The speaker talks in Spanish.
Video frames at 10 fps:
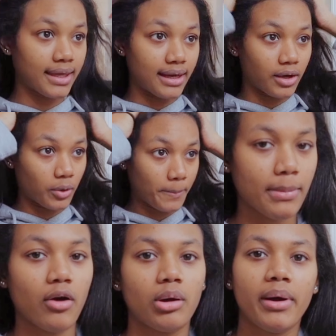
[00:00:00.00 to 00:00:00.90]
¿qué hago?
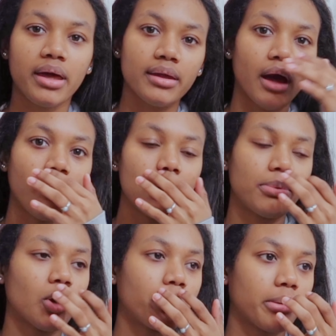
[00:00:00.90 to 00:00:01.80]
Me hago el maquillaje o el
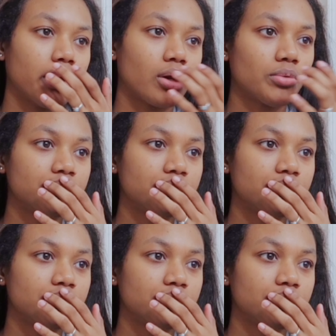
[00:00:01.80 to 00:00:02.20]
pelo primero.